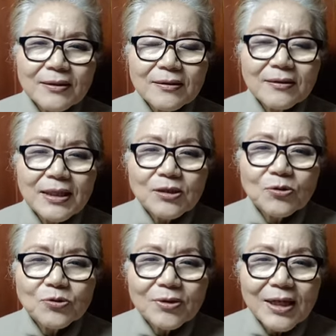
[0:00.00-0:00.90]
그러나
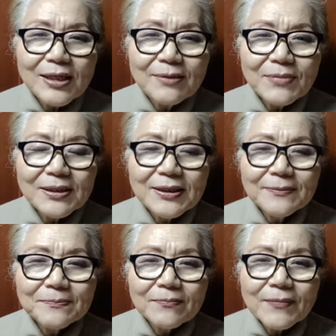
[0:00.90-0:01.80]
여호수와 갈렙만이
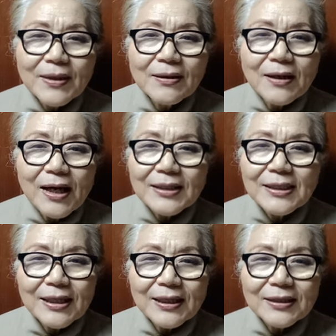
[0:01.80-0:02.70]

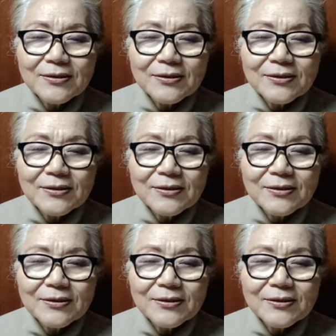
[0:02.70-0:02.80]
아니야